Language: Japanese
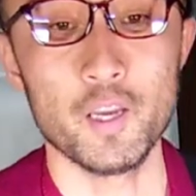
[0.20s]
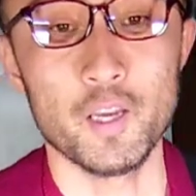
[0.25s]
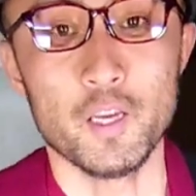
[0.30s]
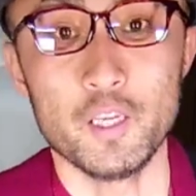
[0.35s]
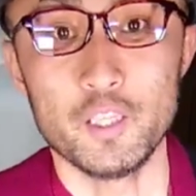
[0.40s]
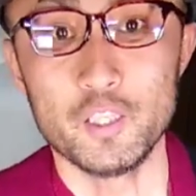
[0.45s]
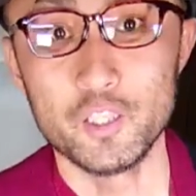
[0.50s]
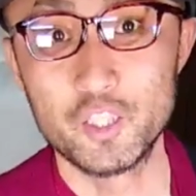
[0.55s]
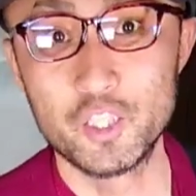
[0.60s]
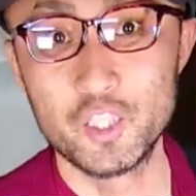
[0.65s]

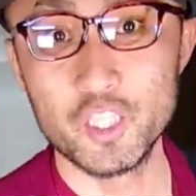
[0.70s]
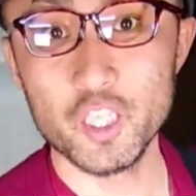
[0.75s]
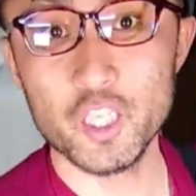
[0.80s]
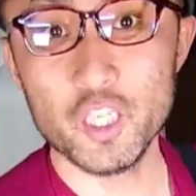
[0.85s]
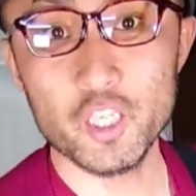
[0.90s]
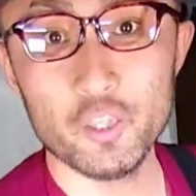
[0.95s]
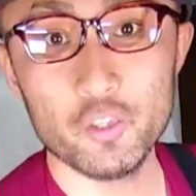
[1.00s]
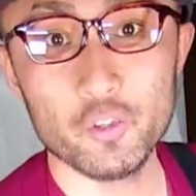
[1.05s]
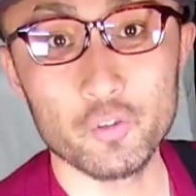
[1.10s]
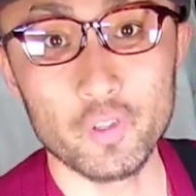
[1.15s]
えー、
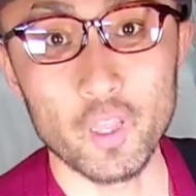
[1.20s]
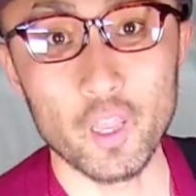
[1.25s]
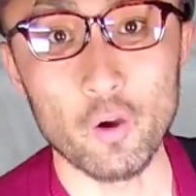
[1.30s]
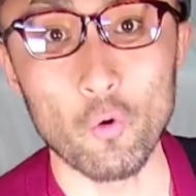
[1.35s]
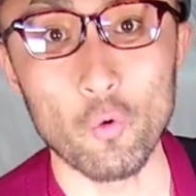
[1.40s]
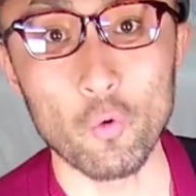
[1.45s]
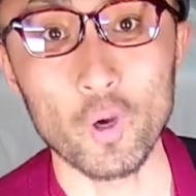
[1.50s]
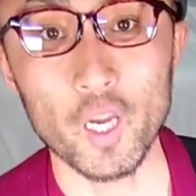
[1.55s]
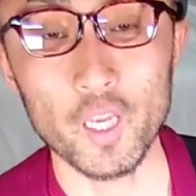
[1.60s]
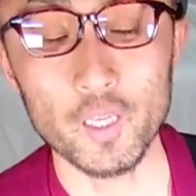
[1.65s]
GU
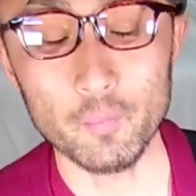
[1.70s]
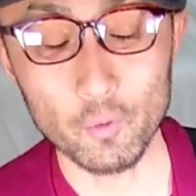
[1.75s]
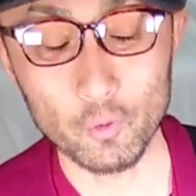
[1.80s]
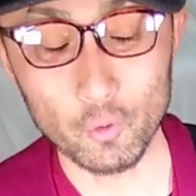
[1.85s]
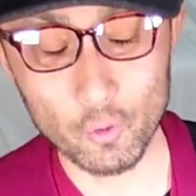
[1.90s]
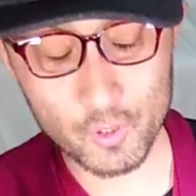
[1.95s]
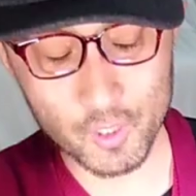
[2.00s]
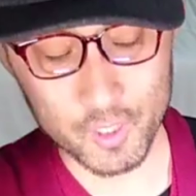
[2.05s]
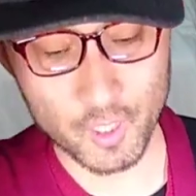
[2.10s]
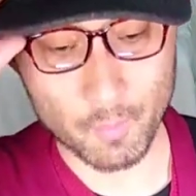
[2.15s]
でお買い
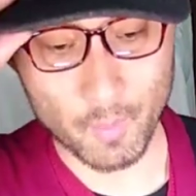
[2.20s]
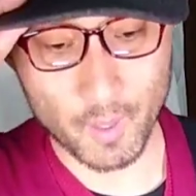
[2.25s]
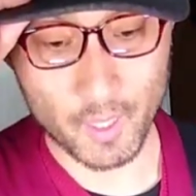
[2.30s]
物をして